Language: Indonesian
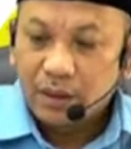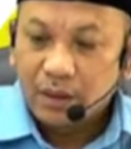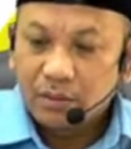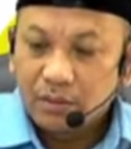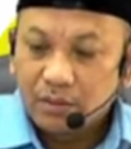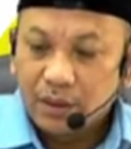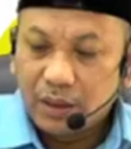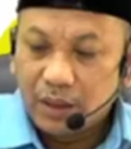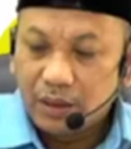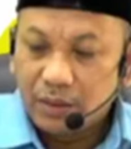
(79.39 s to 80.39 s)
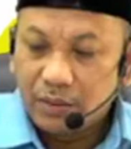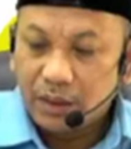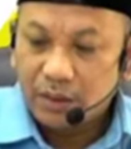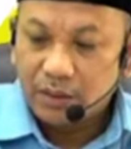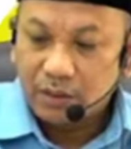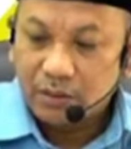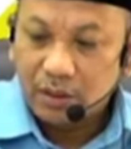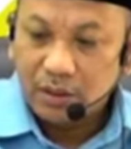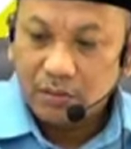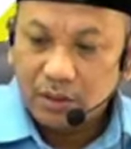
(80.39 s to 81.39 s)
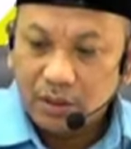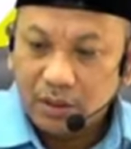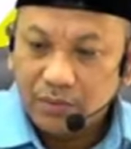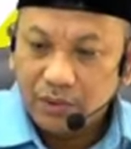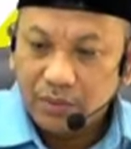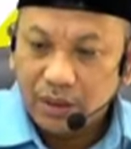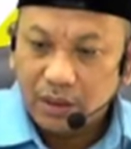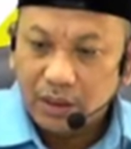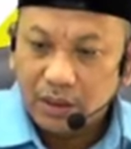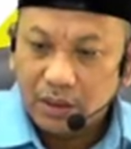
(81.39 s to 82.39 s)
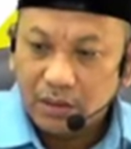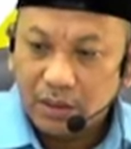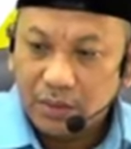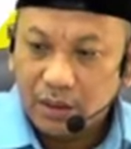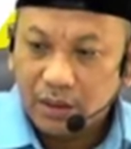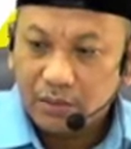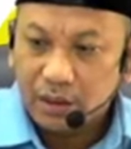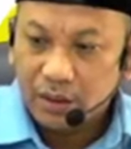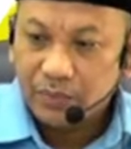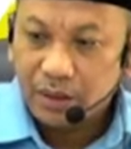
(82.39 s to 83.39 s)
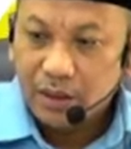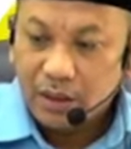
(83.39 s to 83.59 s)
A'udzu billahi minasyaitonir rajim. Bismillahirrahmanirrahim.